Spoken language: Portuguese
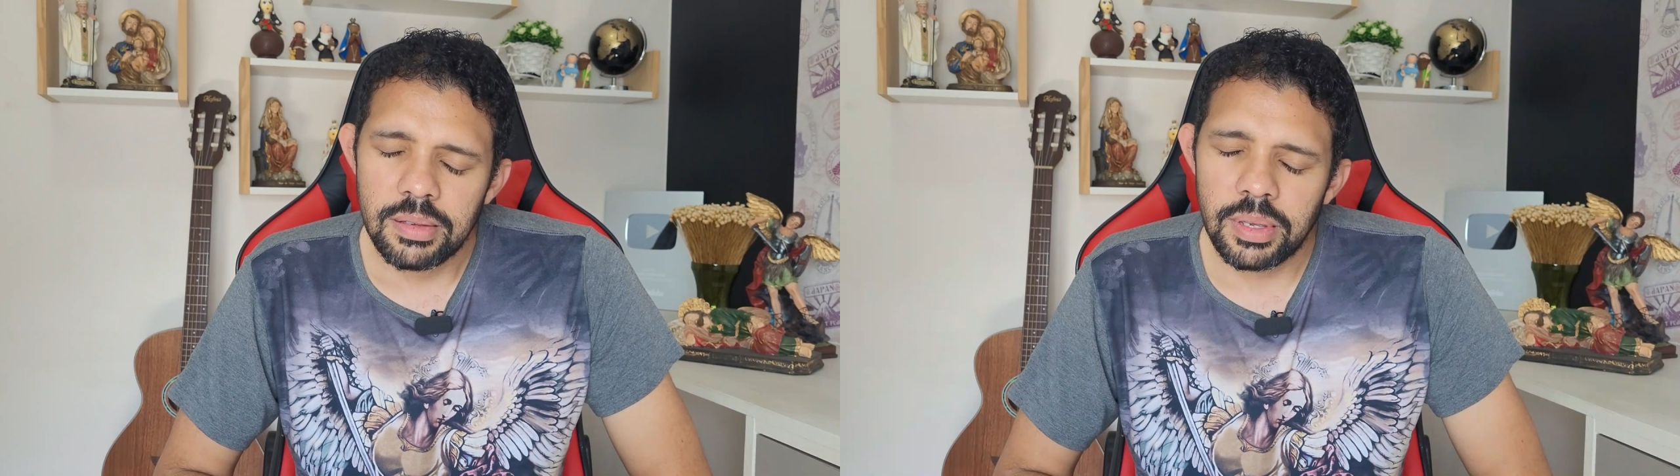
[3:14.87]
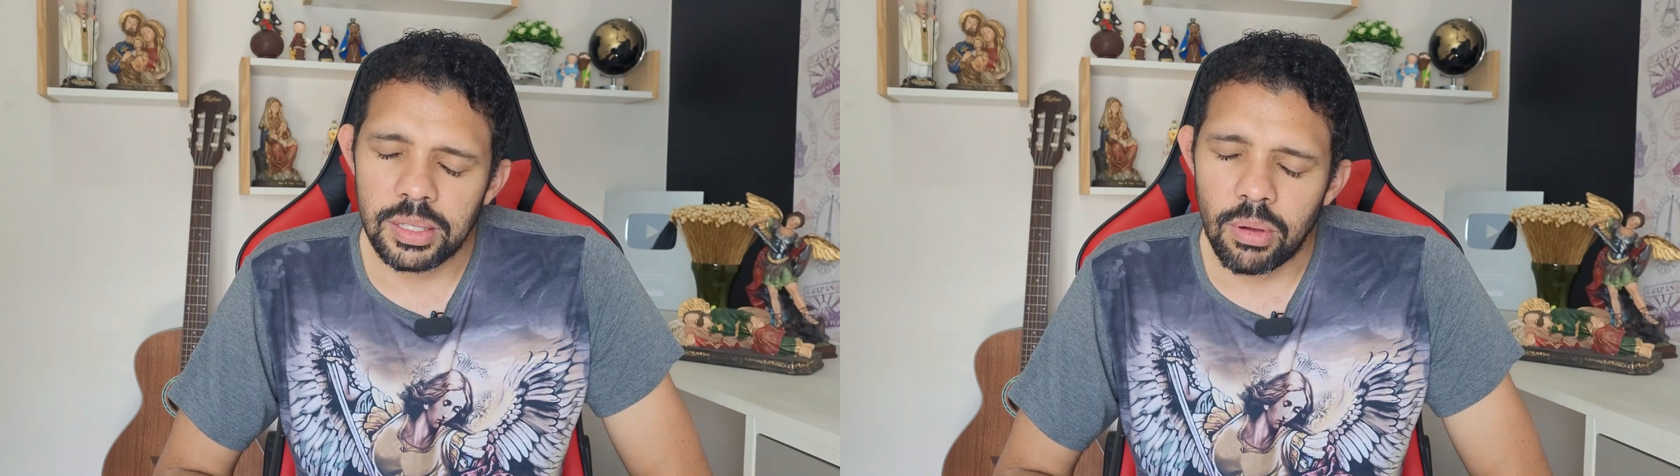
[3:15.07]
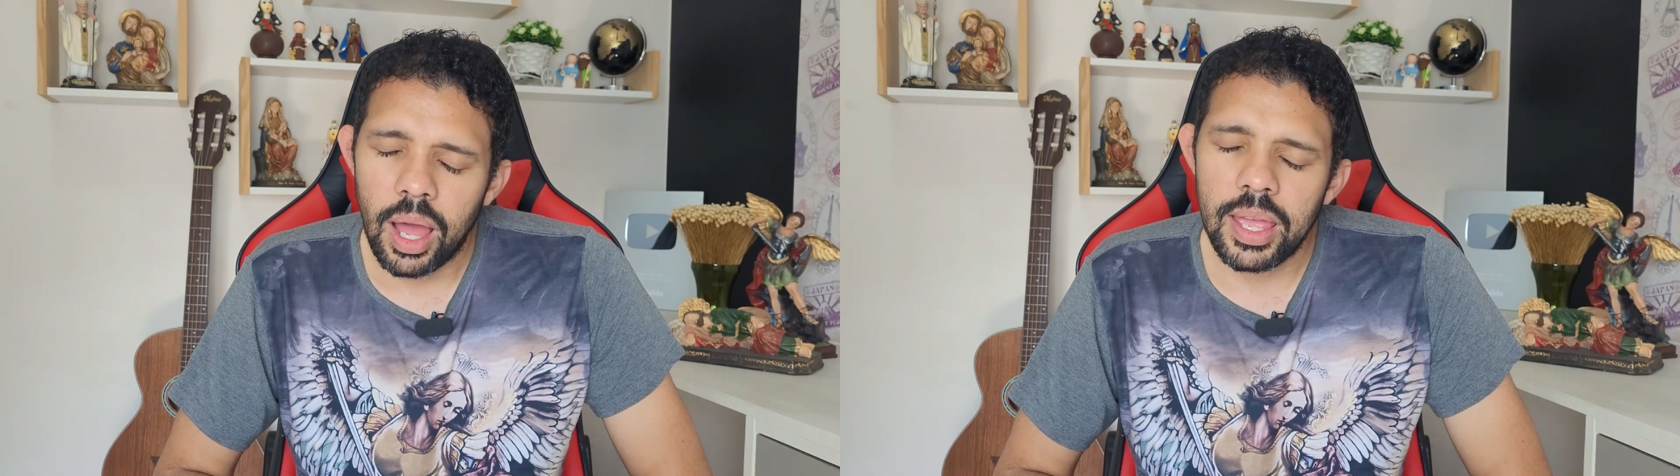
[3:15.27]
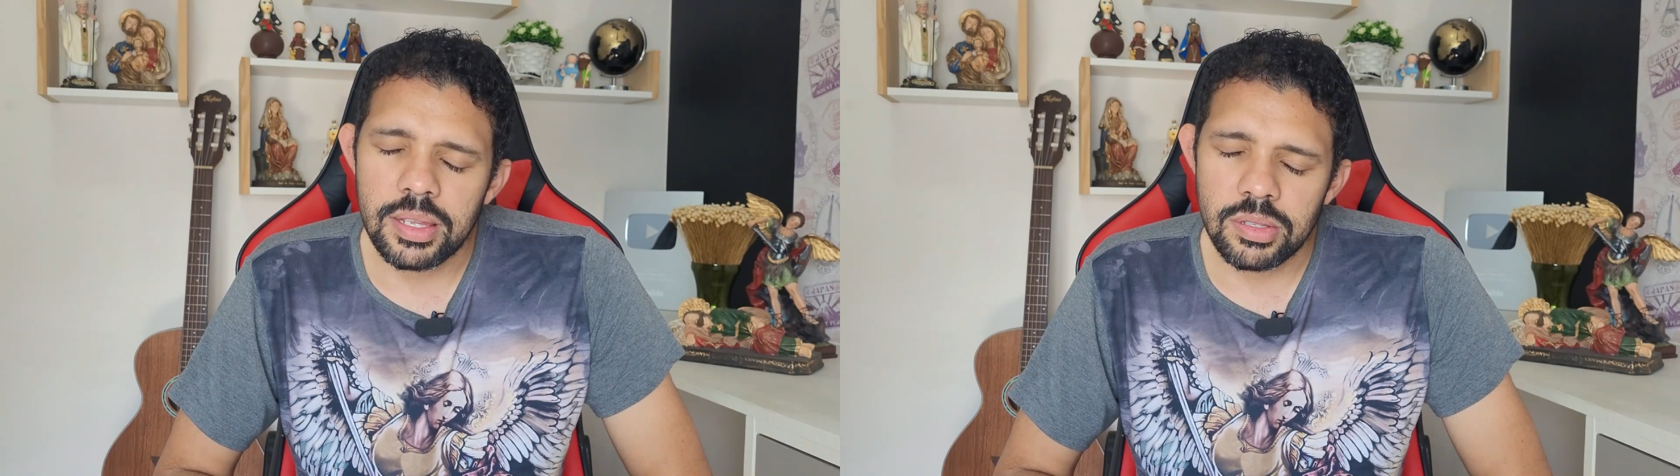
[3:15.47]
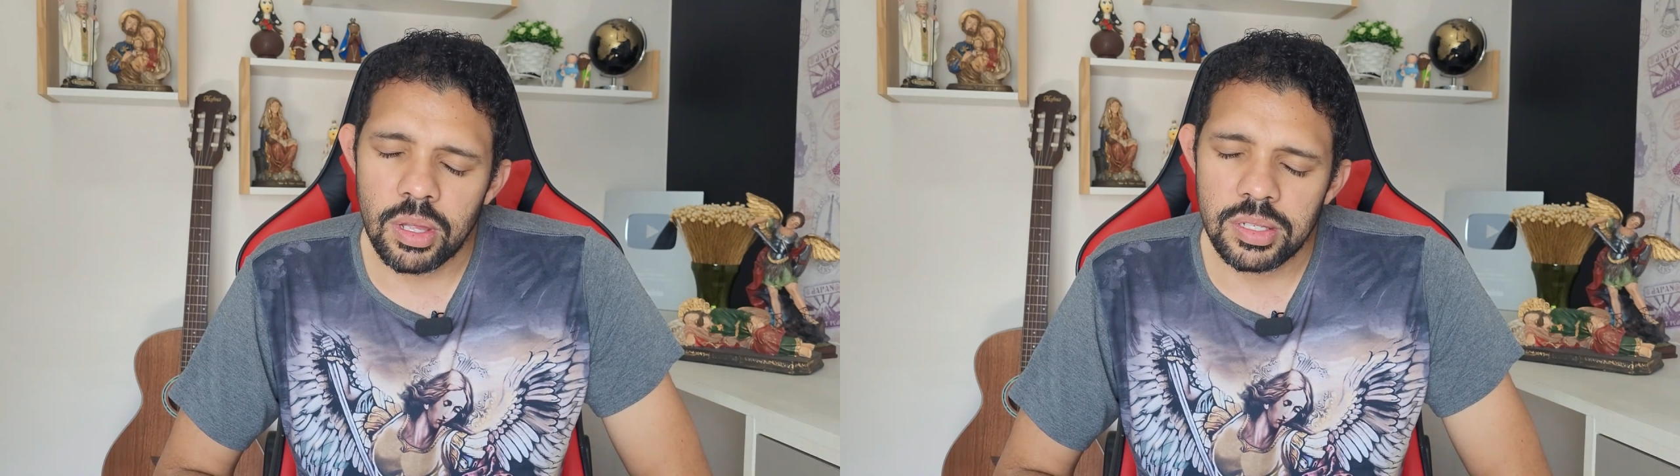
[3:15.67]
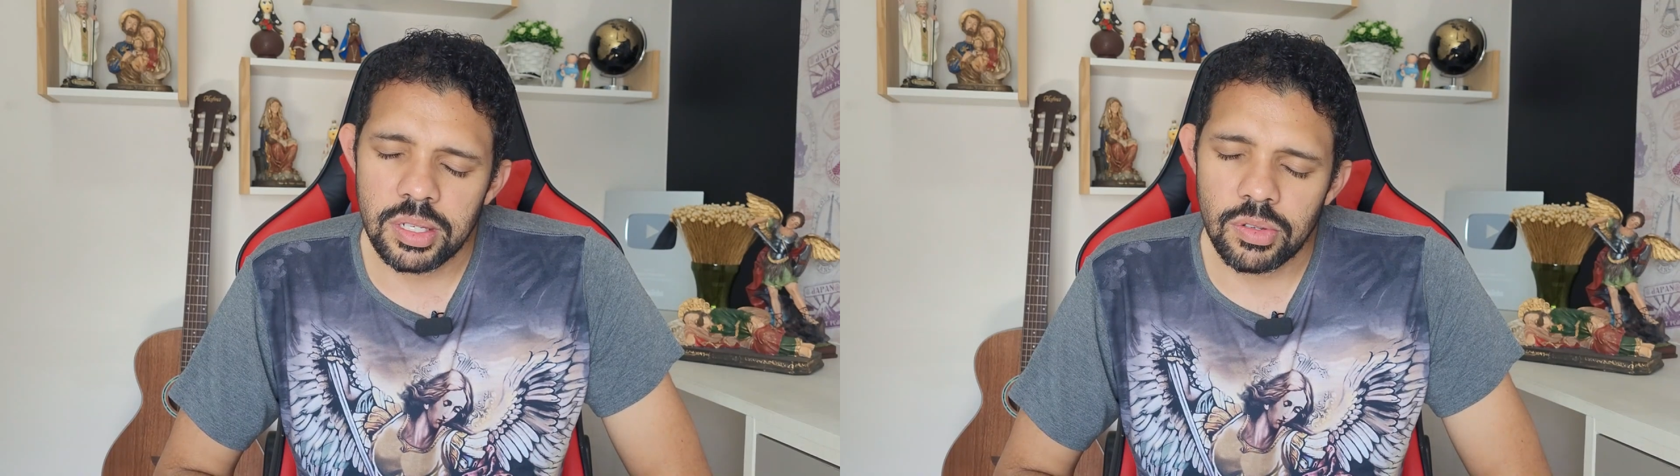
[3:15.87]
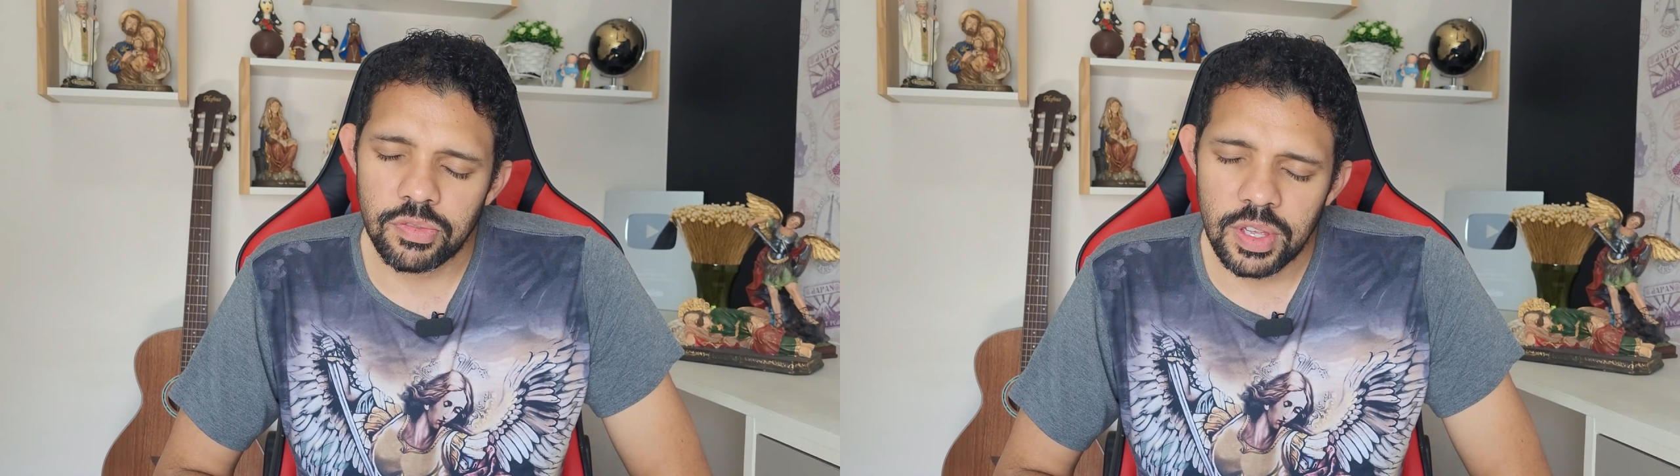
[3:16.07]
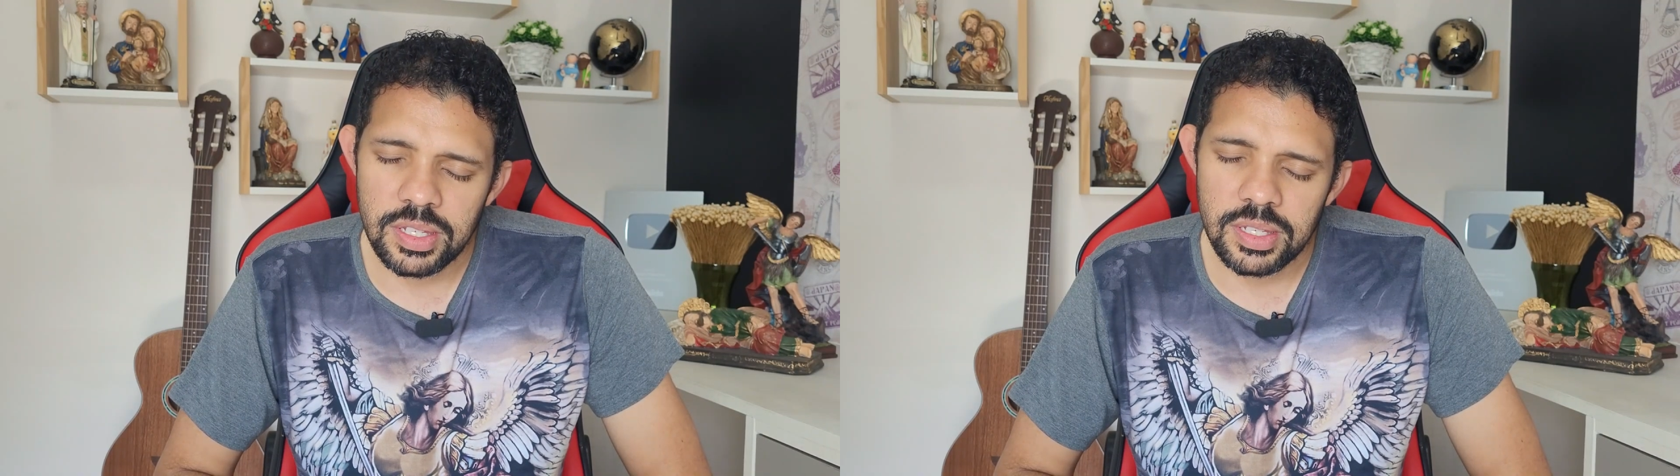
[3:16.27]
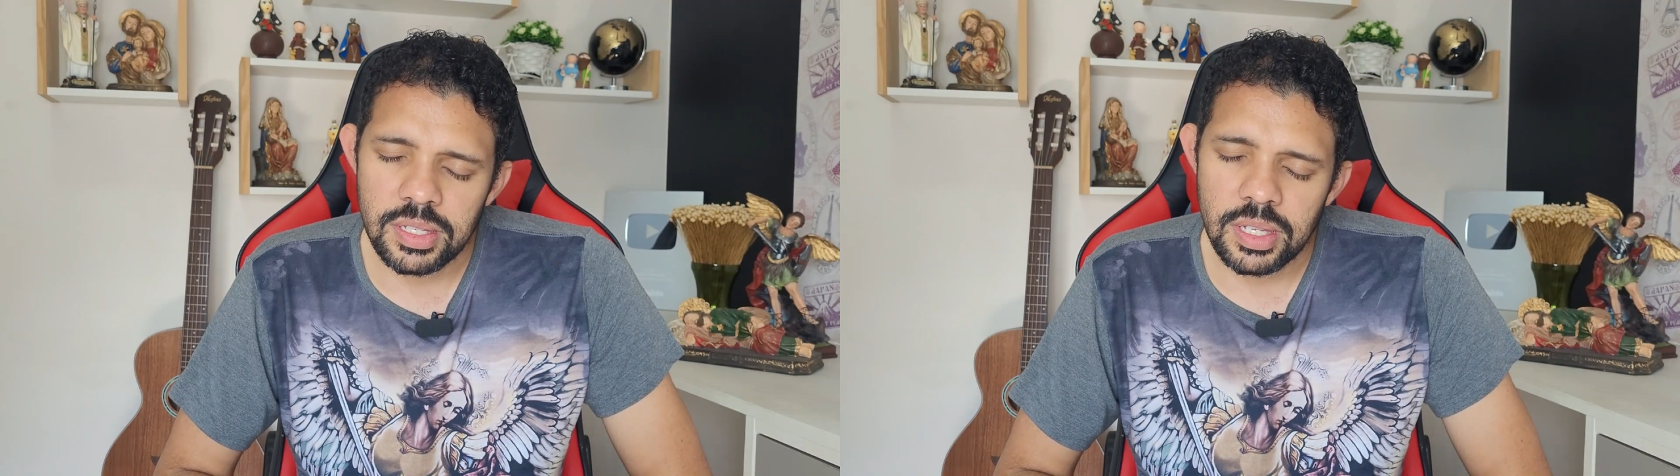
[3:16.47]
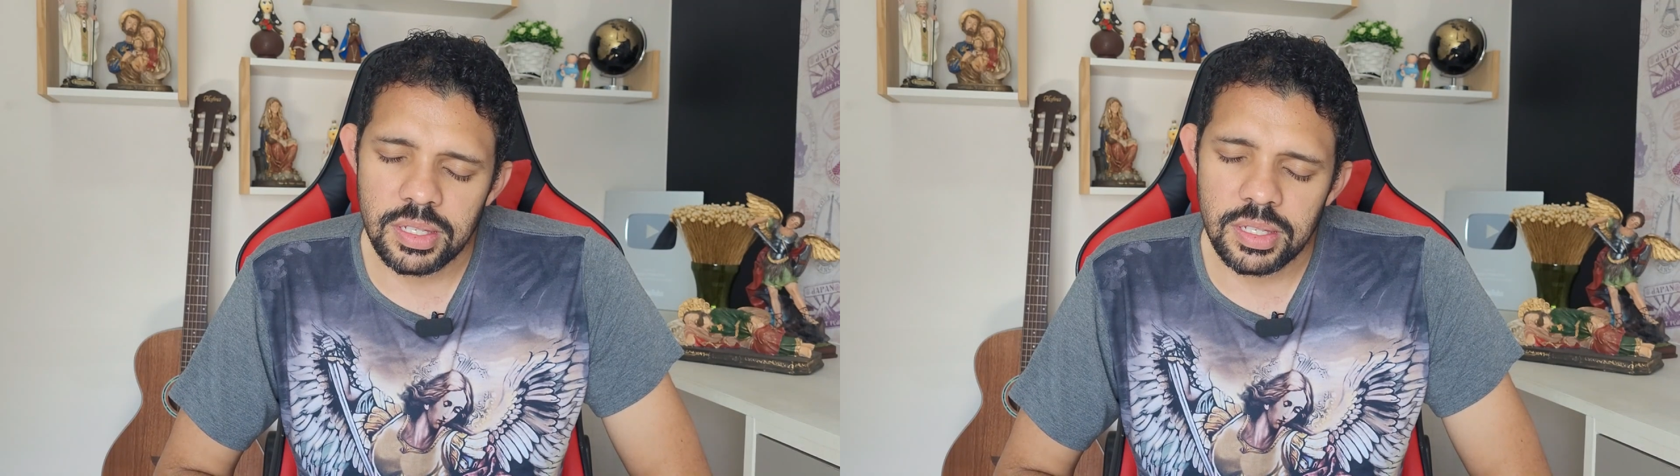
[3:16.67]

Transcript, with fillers: perdoai as nossas ofensas,